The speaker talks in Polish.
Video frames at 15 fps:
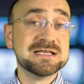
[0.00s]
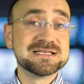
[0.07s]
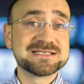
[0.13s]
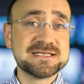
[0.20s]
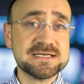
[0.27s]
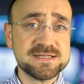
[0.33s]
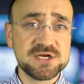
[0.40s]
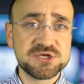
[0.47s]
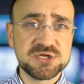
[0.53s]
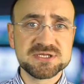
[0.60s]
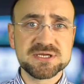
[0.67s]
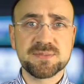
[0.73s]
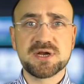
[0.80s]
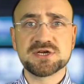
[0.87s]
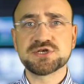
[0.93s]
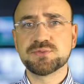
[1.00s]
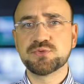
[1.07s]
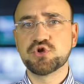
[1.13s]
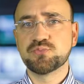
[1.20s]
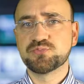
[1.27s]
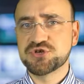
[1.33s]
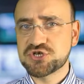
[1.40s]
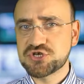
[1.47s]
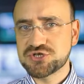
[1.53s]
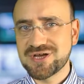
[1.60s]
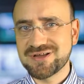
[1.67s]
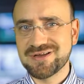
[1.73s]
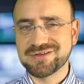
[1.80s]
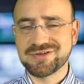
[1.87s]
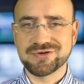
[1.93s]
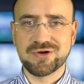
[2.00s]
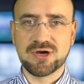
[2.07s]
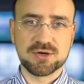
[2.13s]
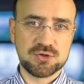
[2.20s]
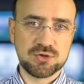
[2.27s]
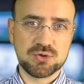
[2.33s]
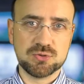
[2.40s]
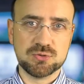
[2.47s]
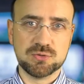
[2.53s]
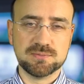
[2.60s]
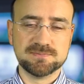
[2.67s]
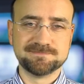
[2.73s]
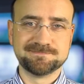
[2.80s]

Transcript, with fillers: Serdecznie zapraszam do przeczytania tego artykułu.